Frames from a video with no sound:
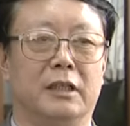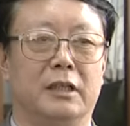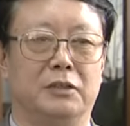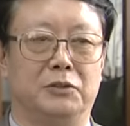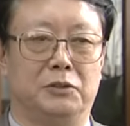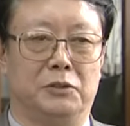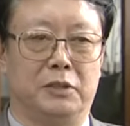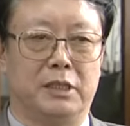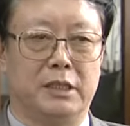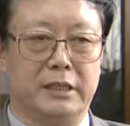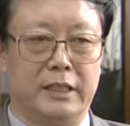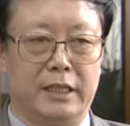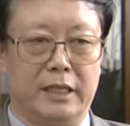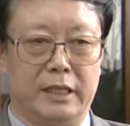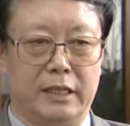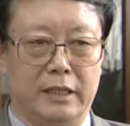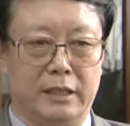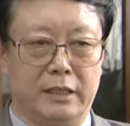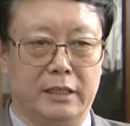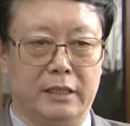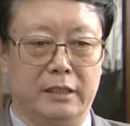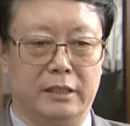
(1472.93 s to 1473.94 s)
就是
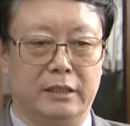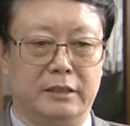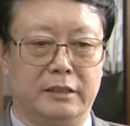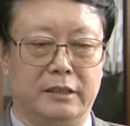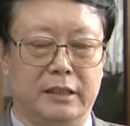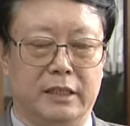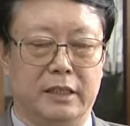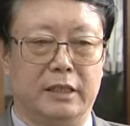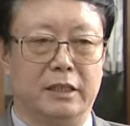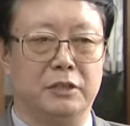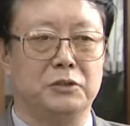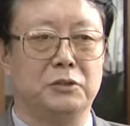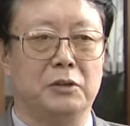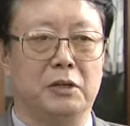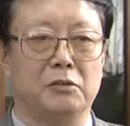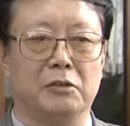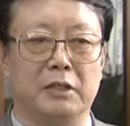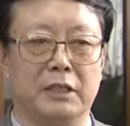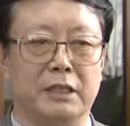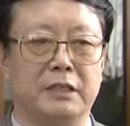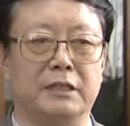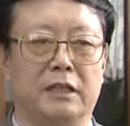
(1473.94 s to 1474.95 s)
在这个全
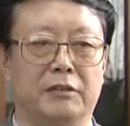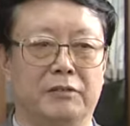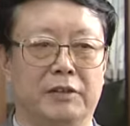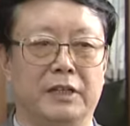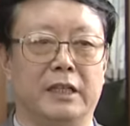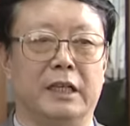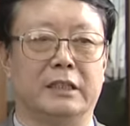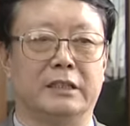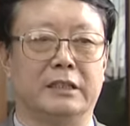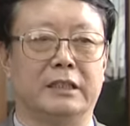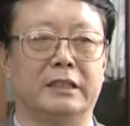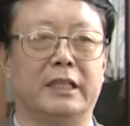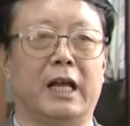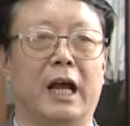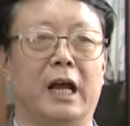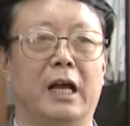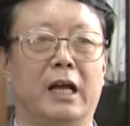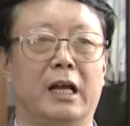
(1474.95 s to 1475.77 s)
国影响非常之大，